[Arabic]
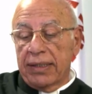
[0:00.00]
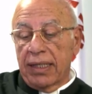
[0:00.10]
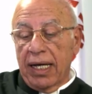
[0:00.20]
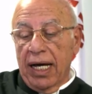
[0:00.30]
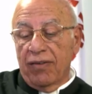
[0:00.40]

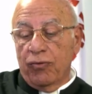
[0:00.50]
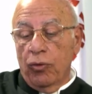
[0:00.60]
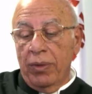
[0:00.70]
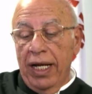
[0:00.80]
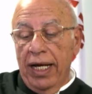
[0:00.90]

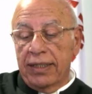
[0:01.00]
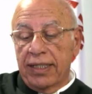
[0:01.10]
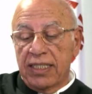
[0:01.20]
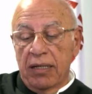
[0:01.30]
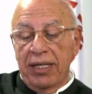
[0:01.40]
تخافوا من
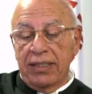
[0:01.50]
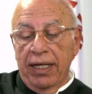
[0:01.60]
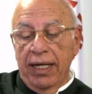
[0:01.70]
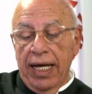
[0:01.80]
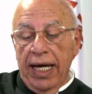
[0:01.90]
الالتزامات
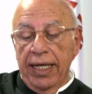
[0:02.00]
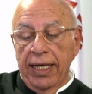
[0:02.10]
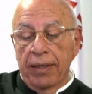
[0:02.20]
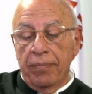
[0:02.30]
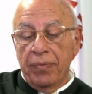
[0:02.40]

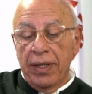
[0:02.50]
النهائية